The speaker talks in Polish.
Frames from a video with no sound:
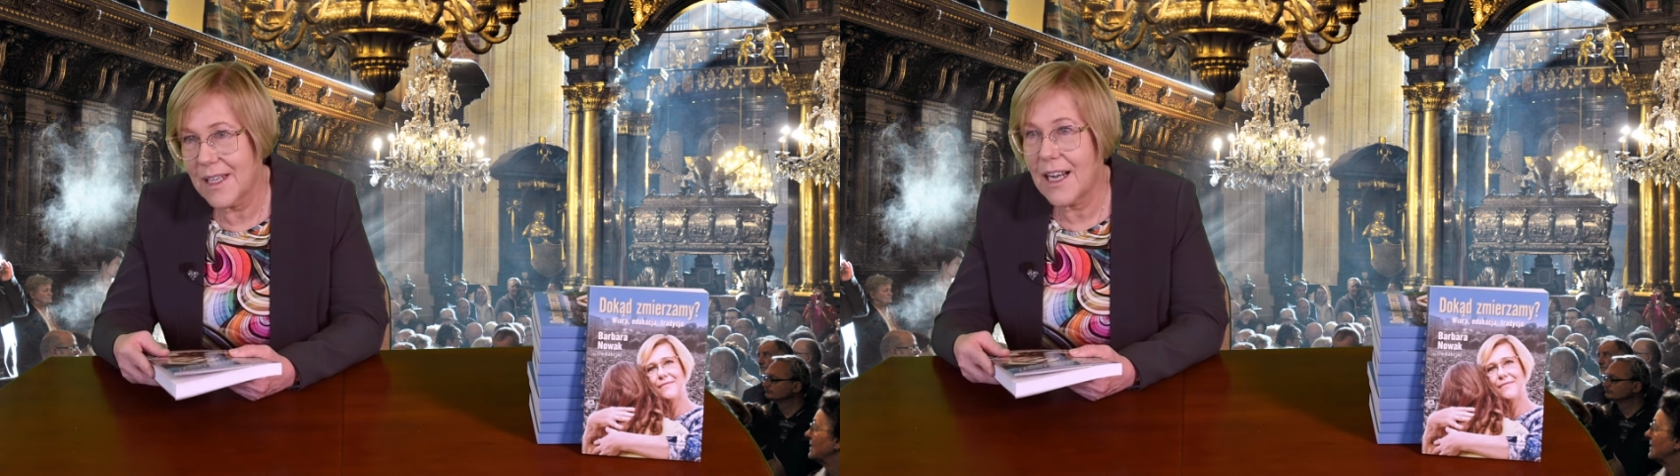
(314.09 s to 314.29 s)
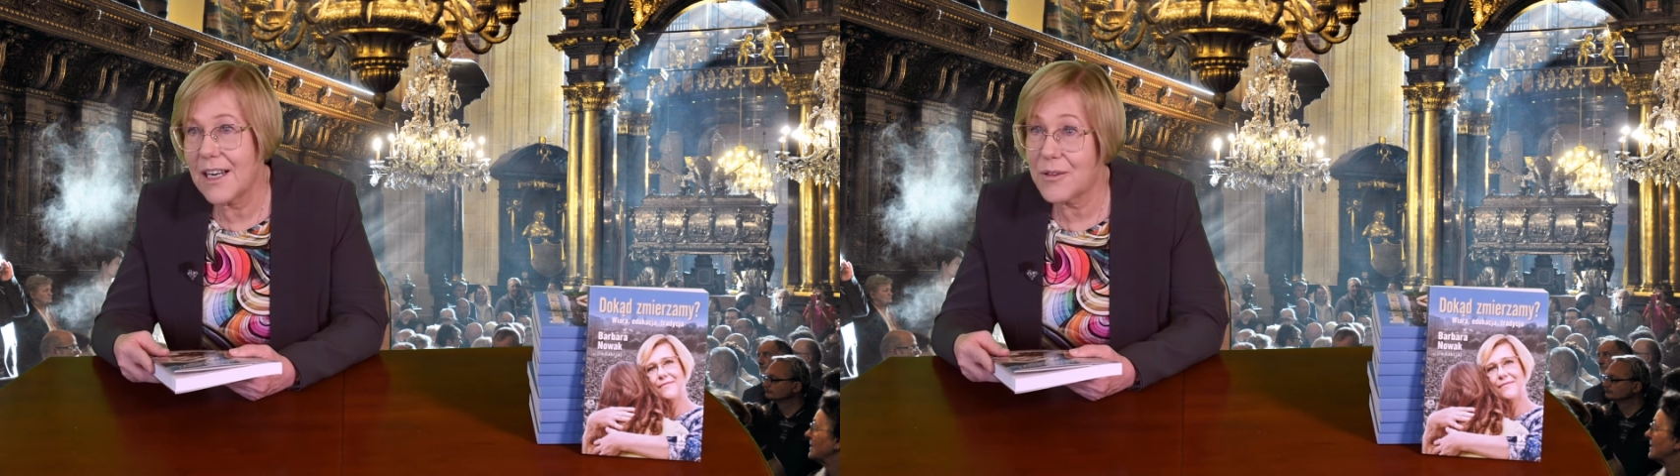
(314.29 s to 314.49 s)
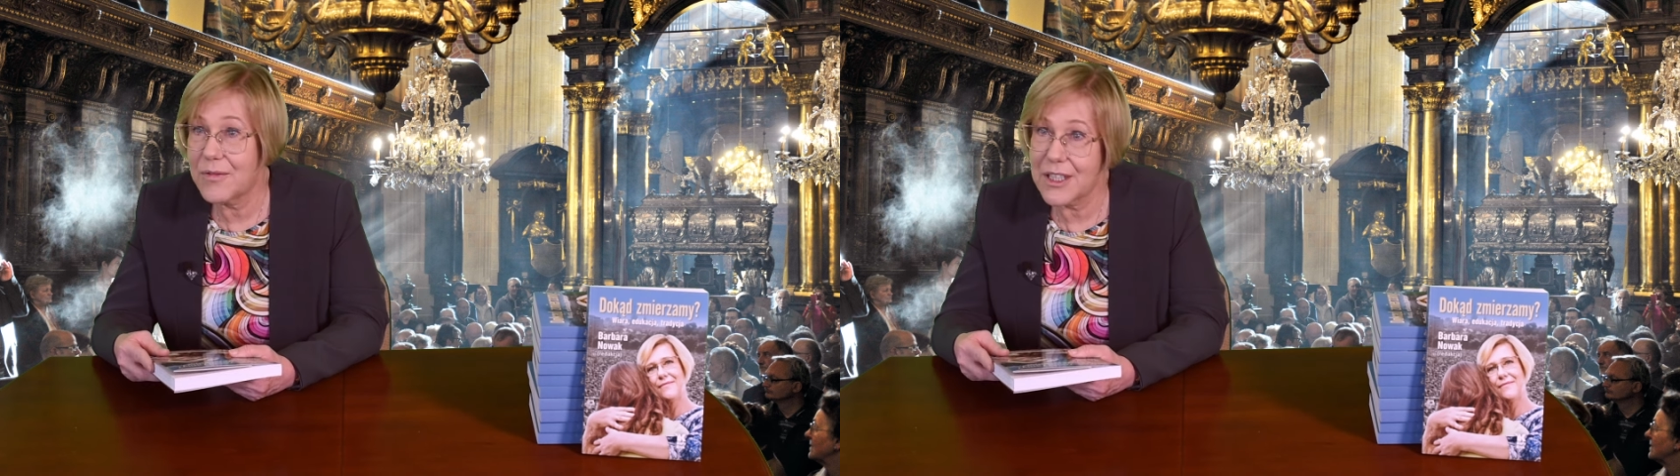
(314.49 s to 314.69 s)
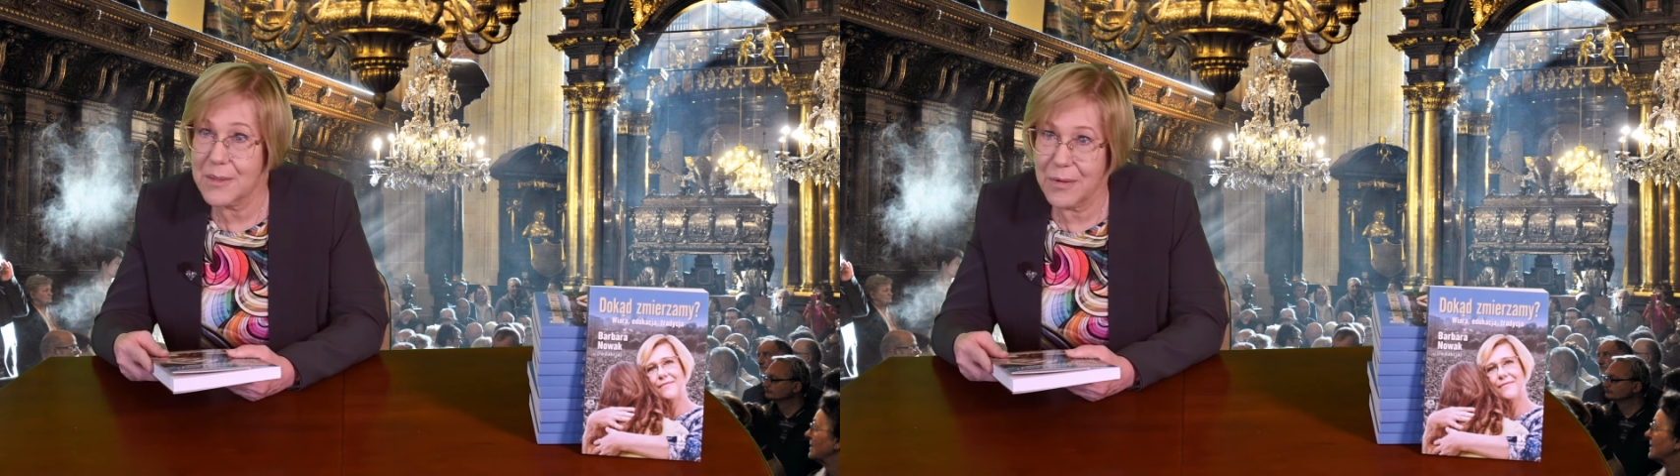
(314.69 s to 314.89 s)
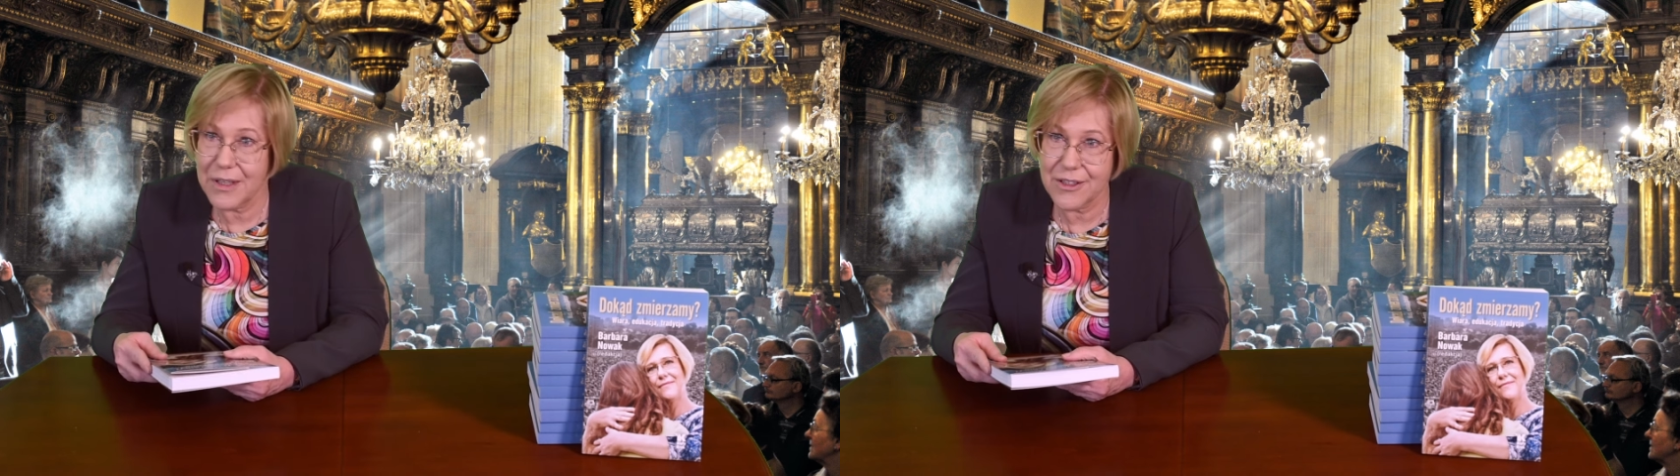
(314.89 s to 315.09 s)
ale również
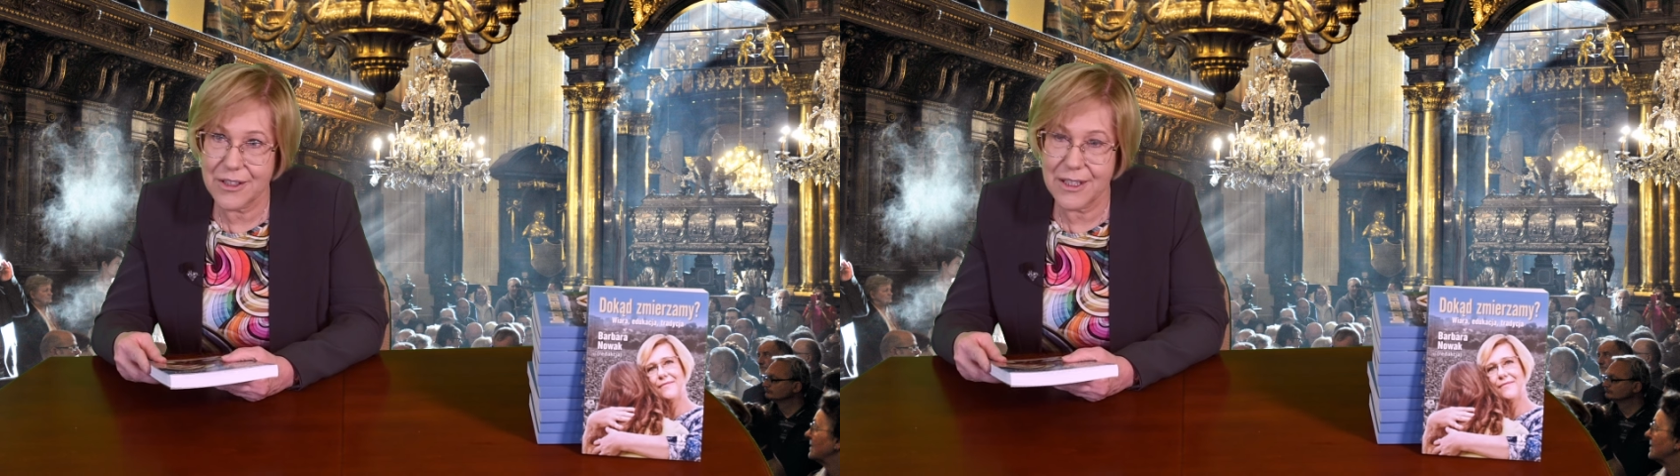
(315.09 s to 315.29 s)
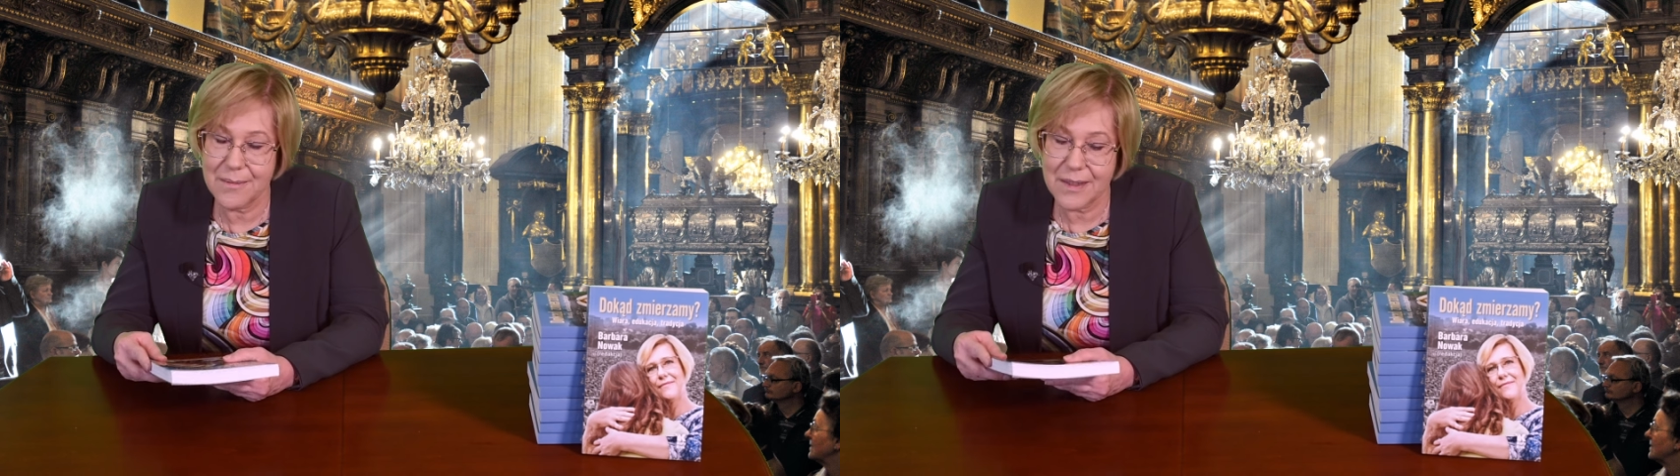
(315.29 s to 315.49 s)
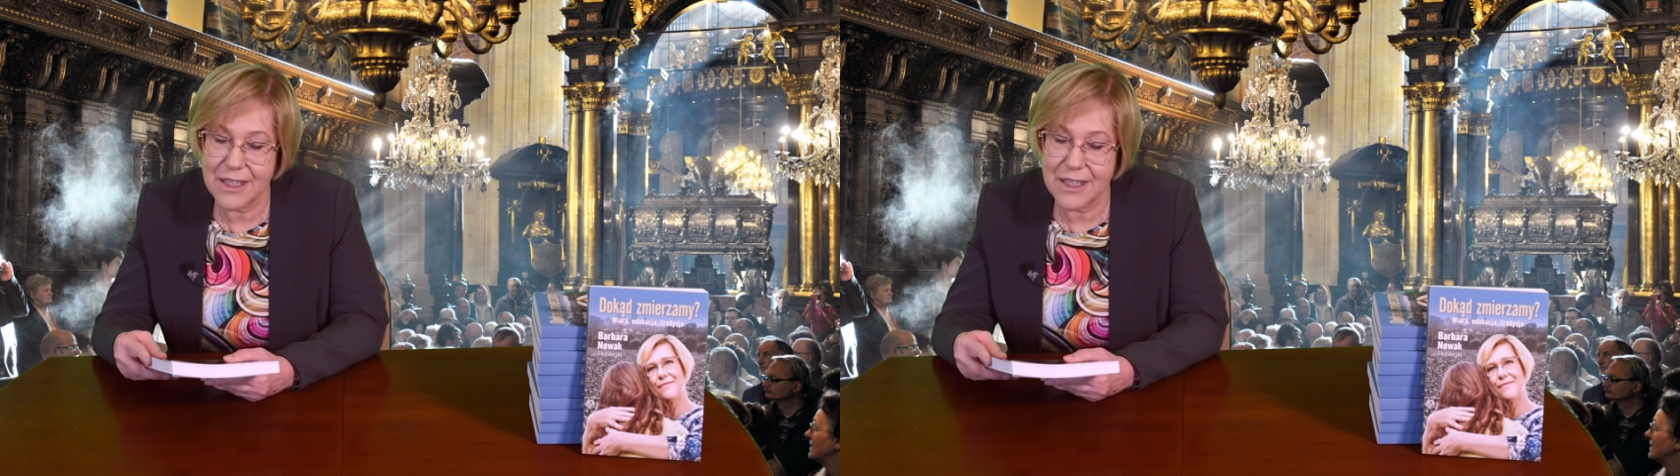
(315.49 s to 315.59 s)
społecznym